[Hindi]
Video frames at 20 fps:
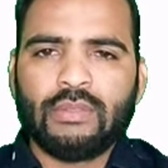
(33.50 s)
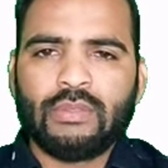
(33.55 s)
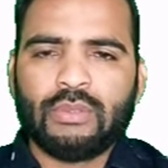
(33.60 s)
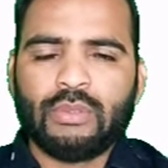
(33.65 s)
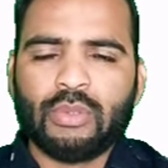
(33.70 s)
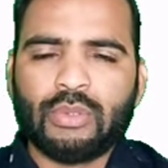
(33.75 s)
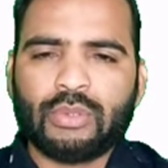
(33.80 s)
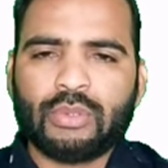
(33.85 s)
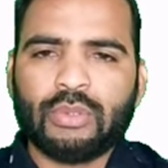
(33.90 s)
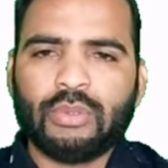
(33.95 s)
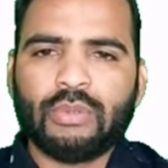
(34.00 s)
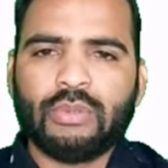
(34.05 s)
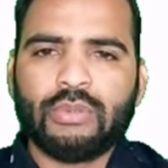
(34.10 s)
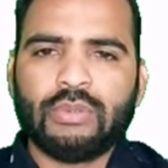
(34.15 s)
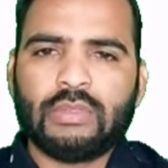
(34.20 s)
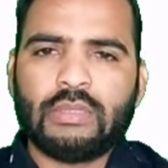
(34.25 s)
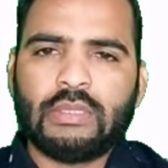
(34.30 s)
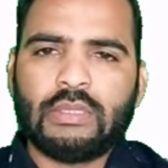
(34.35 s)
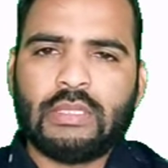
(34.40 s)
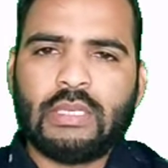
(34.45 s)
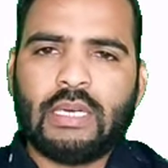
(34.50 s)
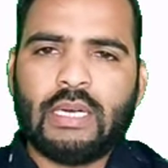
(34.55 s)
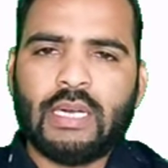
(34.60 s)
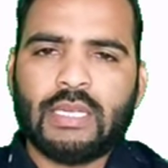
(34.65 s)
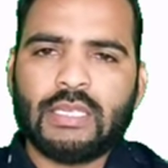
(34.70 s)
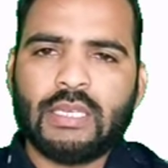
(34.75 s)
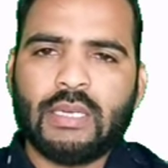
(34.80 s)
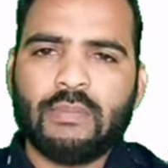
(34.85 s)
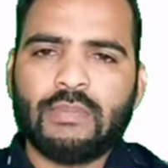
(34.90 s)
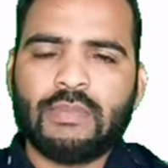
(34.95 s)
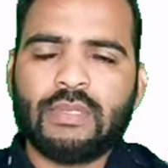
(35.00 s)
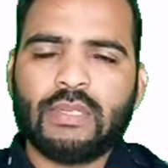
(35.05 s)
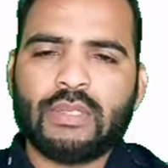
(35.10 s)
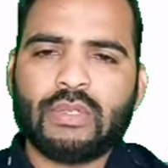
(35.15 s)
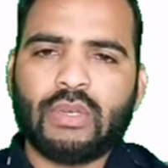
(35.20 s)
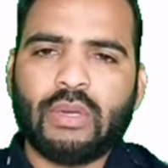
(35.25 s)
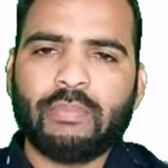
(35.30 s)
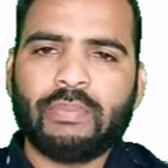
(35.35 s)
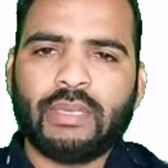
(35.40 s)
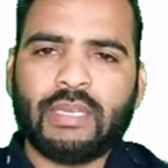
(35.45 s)
दोस्तों आज हम
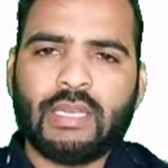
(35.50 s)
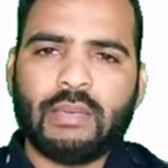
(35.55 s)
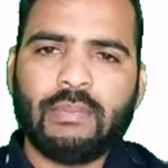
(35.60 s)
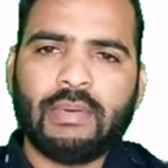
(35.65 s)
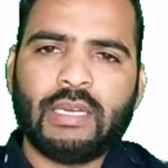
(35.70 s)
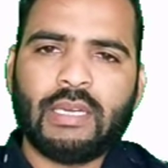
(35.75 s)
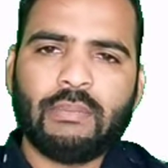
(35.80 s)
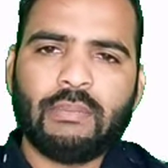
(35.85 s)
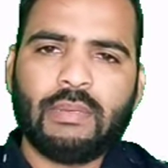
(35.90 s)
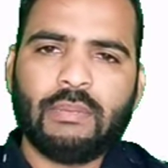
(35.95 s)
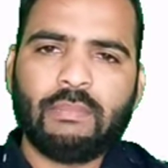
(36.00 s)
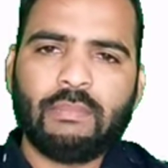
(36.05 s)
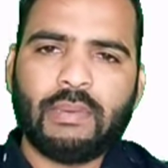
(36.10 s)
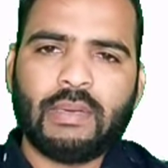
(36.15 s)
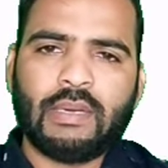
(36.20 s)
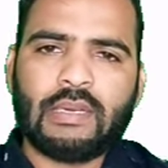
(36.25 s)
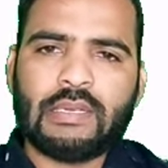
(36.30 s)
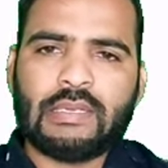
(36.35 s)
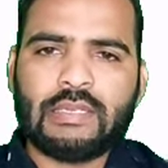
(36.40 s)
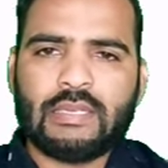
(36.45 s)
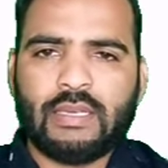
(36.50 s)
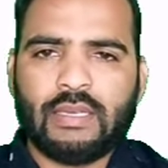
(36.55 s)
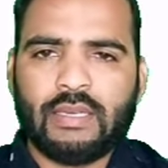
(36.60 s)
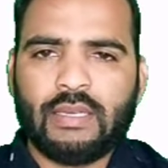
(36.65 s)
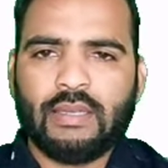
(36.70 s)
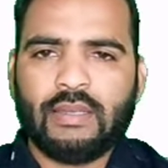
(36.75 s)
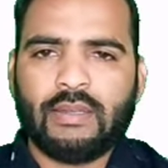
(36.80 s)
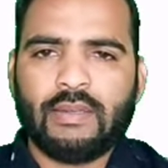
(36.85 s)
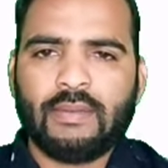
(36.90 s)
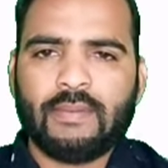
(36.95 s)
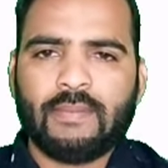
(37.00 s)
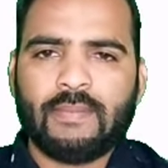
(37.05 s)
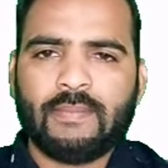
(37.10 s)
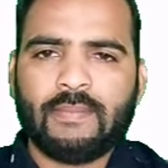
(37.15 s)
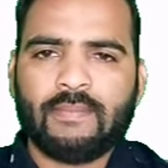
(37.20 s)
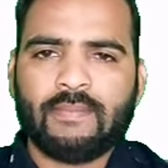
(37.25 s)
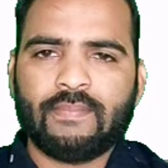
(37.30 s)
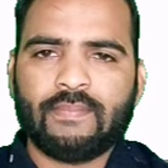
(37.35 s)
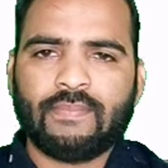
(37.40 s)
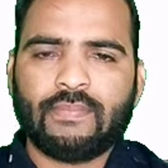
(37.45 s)
जिस टॉपिक के बारे में पढ़ने जा रहे हैं
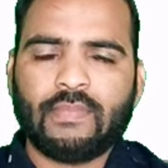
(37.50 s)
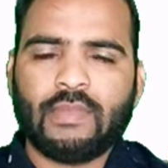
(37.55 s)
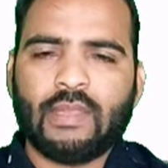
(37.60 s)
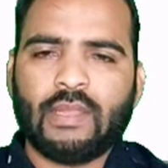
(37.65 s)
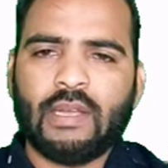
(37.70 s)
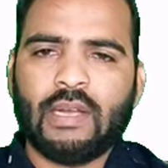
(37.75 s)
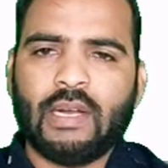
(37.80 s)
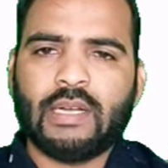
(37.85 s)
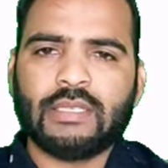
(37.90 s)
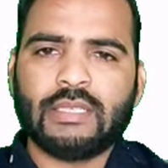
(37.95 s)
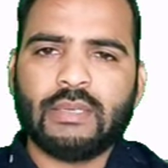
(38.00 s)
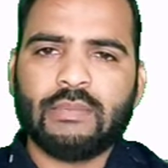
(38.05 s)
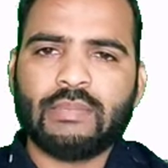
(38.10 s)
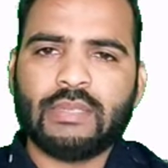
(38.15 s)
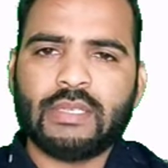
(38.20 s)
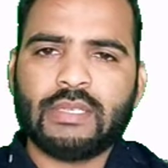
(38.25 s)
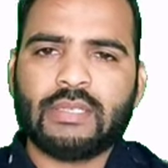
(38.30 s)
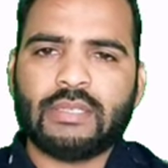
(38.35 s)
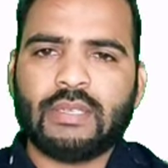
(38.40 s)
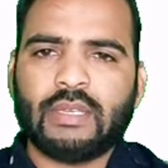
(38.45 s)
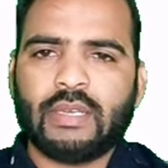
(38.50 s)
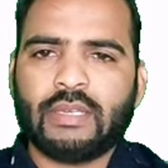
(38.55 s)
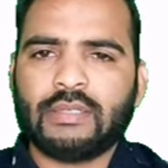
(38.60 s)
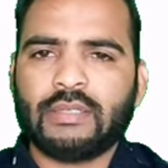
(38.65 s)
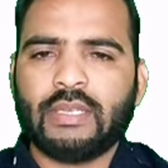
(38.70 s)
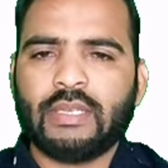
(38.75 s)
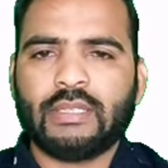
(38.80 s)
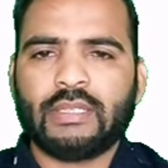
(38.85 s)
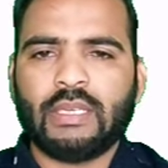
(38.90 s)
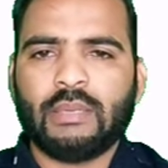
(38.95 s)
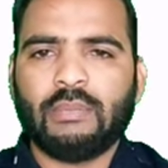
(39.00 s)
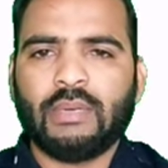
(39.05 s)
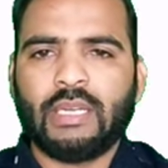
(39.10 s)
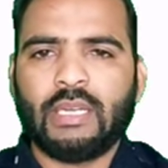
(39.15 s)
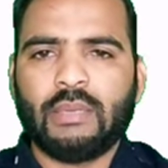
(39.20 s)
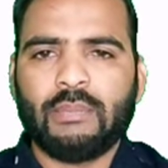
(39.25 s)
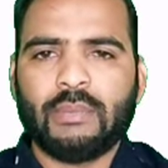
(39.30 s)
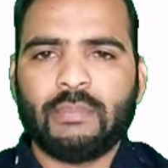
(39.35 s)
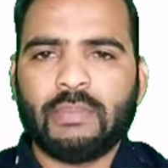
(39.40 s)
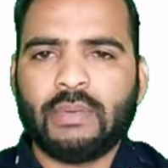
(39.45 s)
आज हम जिस शख्सियत के
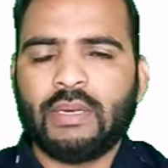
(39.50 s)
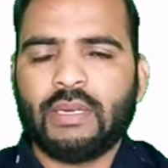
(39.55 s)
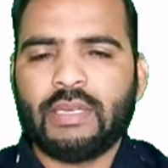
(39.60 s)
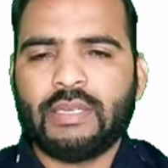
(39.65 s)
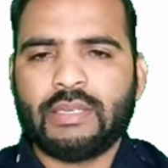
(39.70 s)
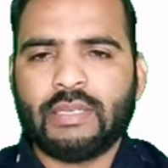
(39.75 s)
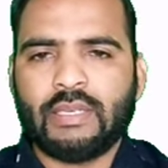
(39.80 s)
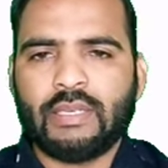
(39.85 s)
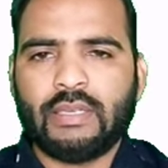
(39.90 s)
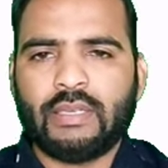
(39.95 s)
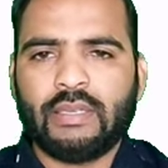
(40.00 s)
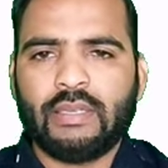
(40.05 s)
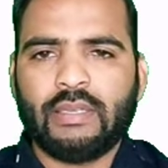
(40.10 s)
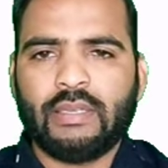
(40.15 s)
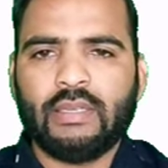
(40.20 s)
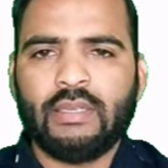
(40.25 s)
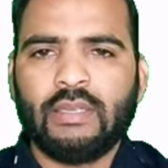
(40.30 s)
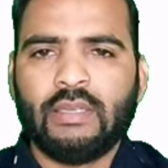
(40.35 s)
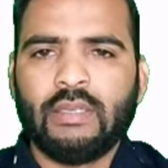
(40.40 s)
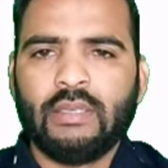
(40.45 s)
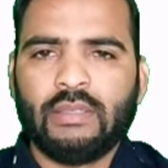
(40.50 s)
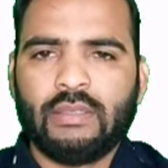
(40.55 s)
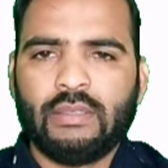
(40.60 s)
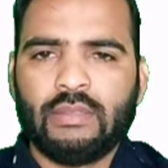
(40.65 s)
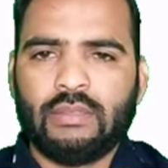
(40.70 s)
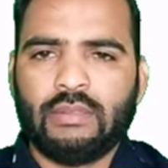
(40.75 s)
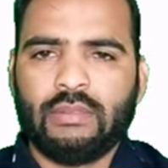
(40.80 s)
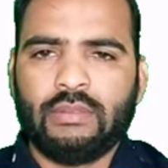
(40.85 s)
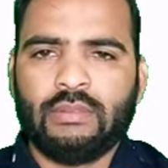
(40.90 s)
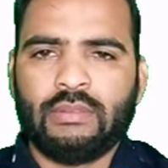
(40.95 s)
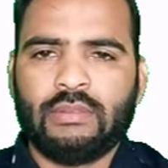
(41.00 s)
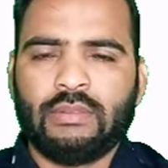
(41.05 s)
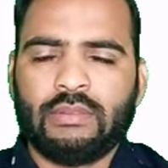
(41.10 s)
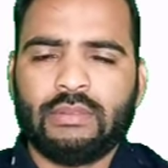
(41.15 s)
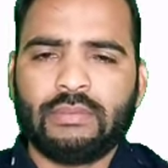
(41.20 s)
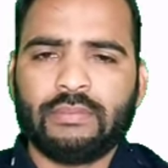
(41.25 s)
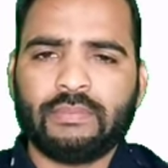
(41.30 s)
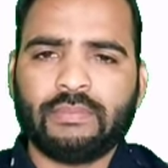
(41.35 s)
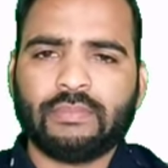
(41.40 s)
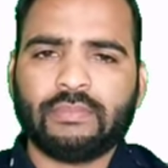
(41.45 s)
बारे में पढ़ने जा रहे हैं
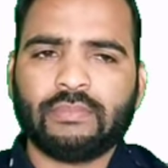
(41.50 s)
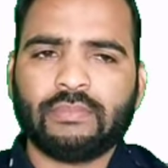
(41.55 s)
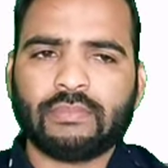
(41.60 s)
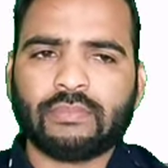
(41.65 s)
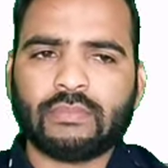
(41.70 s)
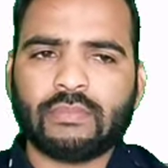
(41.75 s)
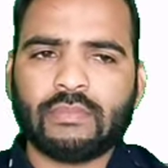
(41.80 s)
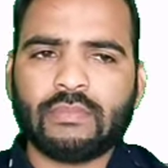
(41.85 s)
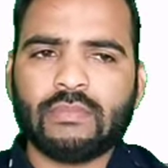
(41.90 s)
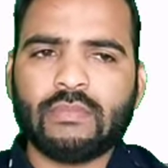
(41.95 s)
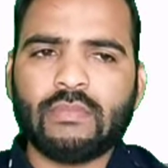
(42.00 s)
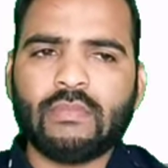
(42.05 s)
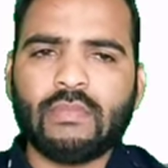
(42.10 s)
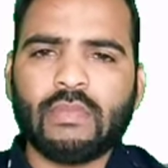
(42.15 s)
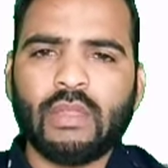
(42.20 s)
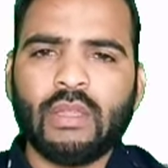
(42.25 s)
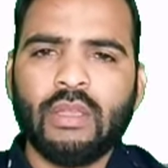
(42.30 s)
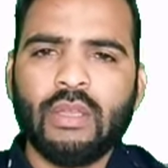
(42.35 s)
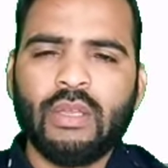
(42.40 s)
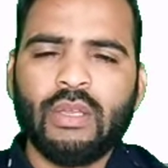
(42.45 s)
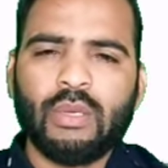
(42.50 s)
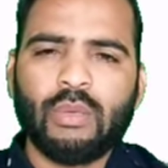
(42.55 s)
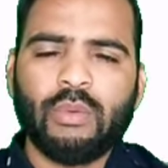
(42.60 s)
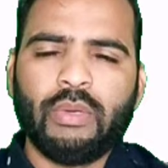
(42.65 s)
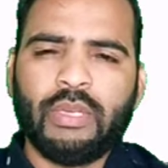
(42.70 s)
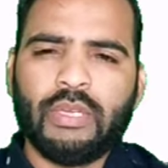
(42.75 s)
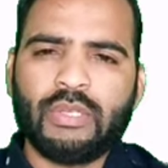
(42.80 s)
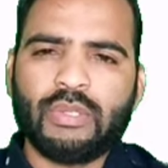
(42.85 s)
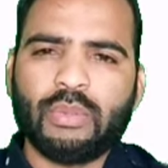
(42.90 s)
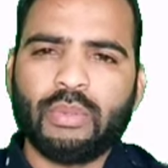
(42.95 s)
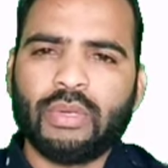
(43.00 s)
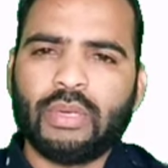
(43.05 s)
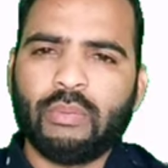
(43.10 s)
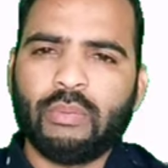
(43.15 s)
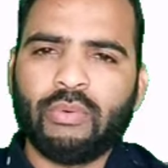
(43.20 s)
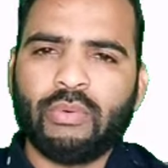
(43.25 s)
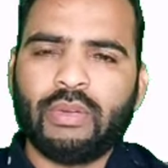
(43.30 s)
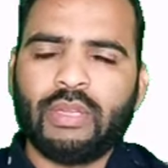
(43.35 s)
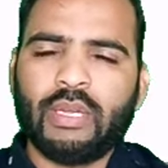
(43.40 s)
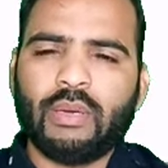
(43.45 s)
कोई छोटी
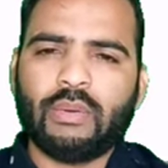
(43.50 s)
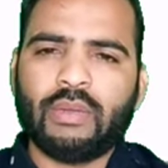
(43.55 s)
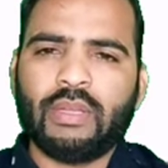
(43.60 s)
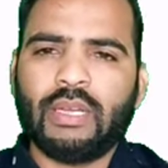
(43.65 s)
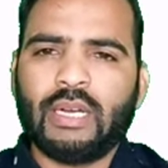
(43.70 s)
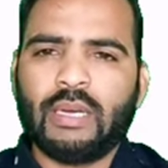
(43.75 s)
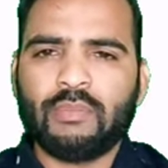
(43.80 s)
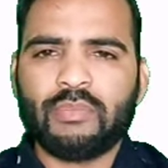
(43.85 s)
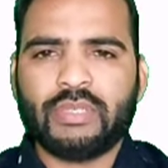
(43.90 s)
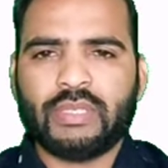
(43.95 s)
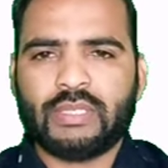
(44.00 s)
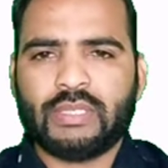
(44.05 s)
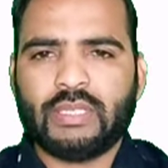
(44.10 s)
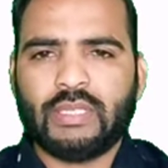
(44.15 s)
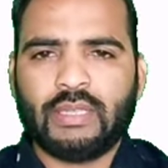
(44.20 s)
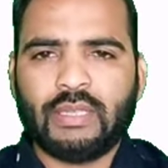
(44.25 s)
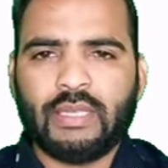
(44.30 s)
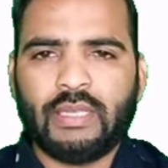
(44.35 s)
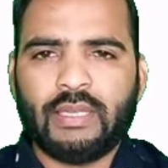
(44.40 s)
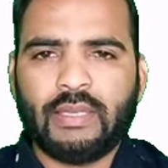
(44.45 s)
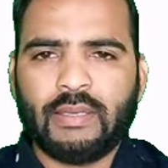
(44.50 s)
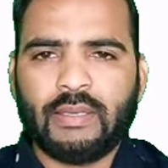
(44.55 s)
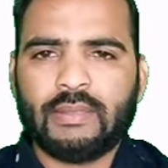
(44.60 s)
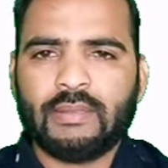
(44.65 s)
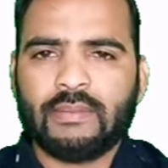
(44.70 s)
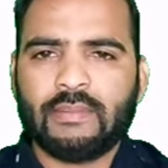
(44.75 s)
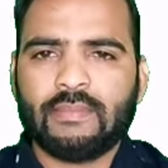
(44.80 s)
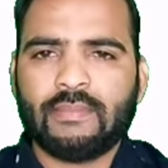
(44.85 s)
मोटी या कोई आम शख्सियत नहीं है